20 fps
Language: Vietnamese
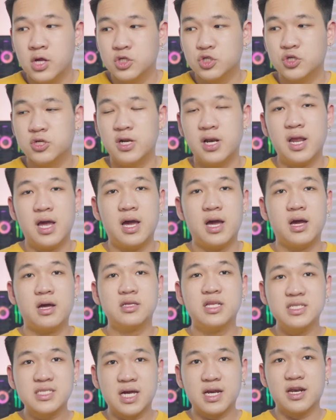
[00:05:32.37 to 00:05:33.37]
cho nên
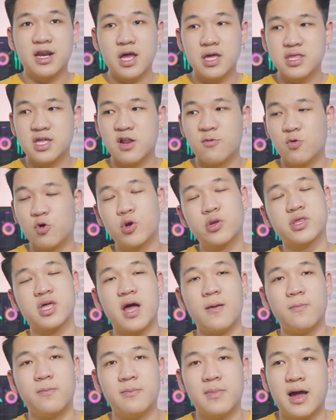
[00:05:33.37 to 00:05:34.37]
là chắc chắn đây sẽ là một con
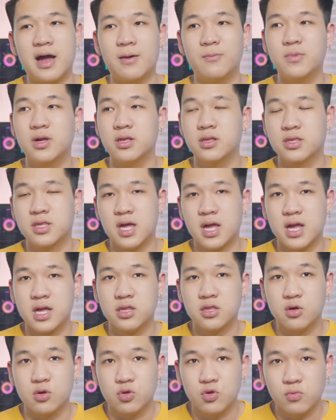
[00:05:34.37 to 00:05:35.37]
sáp mà mình sẽ
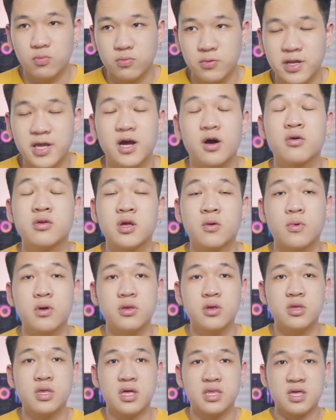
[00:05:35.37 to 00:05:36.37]
sử dụng nhiều trong
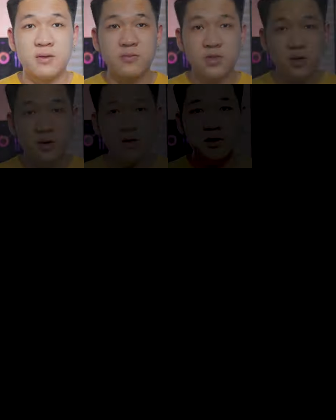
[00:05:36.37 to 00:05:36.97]
thời gian sắp tới.